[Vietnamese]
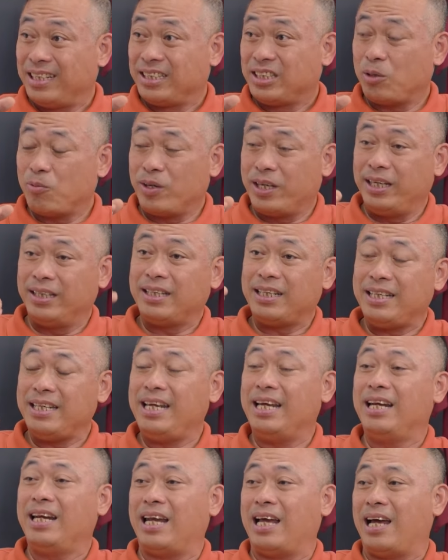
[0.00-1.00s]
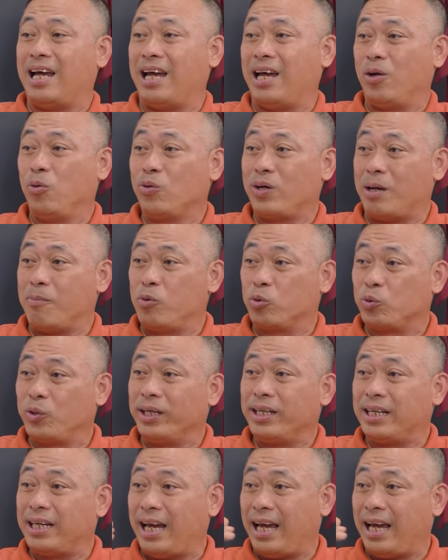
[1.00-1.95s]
Trong khi tất nhiên là Luka Modric